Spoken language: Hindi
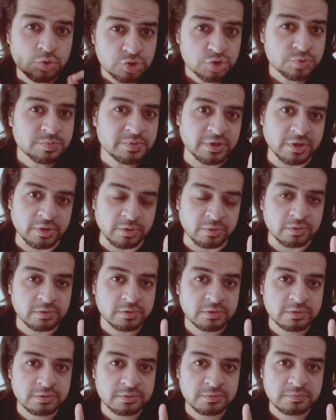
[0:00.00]
कुछ भी करो
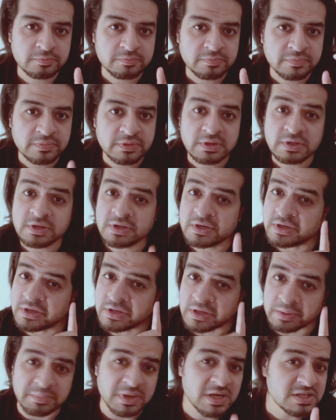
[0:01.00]

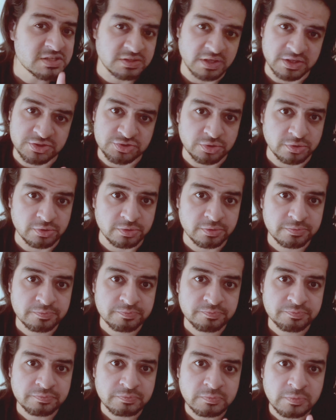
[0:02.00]
नमाज ना छोड़ो
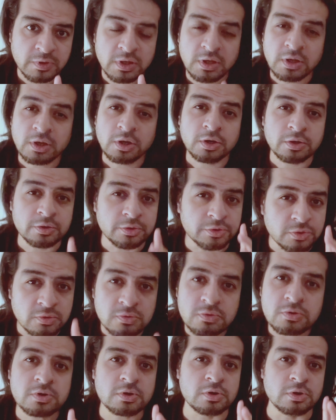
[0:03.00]

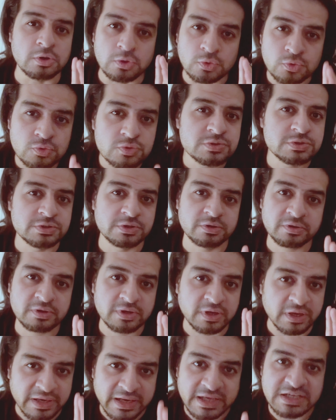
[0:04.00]
डोंट लूज योर
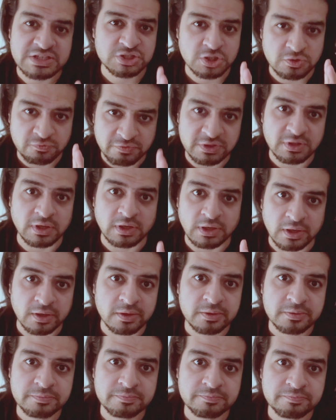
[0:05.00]
कनेक्शन विद अल्लाह
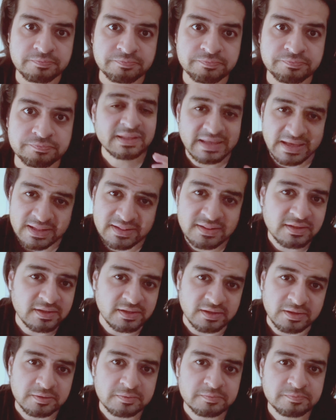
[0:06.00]
कहते
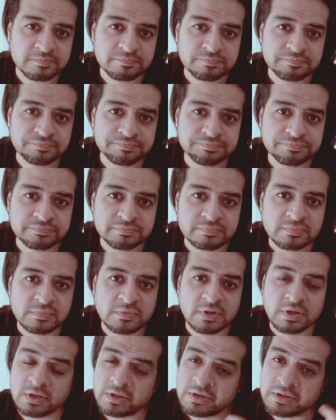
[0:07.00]
हैं
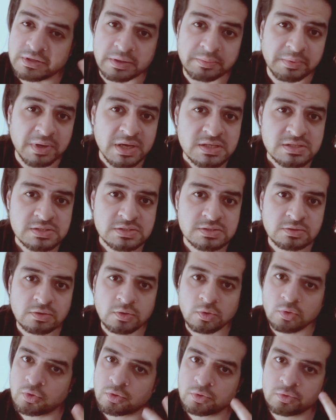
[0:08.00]
नमाज
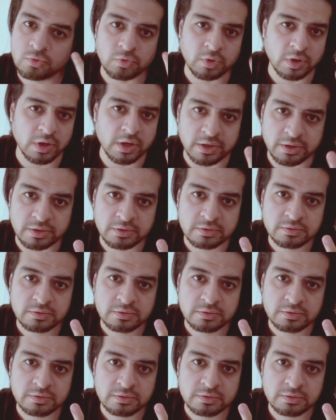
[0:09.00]
और कुरान